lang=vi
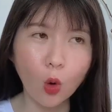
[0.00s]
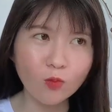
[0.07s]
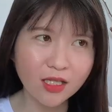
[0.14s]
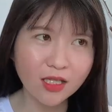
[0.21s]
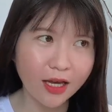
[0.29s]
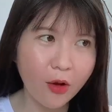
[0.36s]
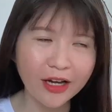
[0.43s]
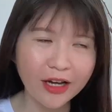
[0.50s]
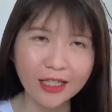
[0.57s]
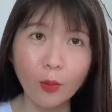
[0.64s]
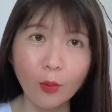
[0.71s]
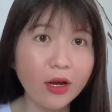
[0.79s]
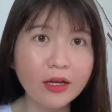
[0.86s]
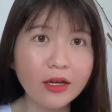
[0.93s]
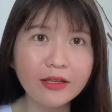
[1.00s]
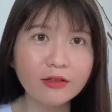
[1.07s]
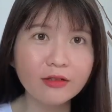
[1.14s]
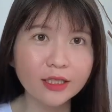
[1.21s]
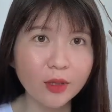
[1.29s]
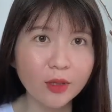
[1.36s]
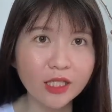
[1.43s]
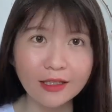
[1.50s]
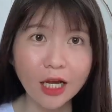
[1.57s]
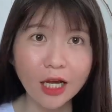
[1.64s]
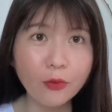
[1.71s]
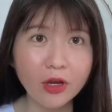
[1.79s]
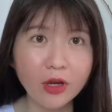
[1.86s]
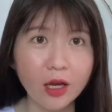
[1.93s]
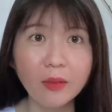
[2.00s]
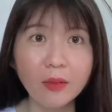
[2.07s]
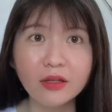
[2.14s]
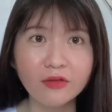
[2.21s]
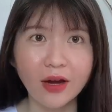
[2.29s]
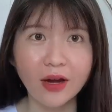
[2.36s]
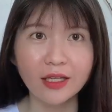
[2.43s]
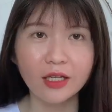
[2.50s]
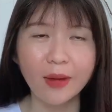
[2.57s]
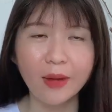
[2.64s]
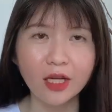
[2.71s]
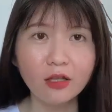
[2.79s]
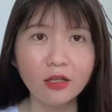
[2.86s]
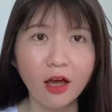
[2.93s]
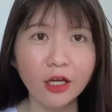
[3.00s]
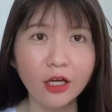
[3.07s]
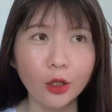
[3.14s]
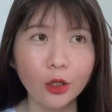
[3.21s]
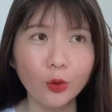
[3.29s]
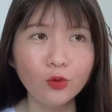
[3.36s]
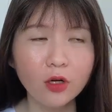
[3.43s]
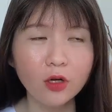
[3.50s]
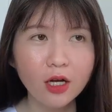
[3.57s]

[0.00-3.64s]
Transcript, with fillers: cũng sẽ hoạt động y như trong cái trạng thái nguy hiểm là như vậy thì bạn có thể hiểu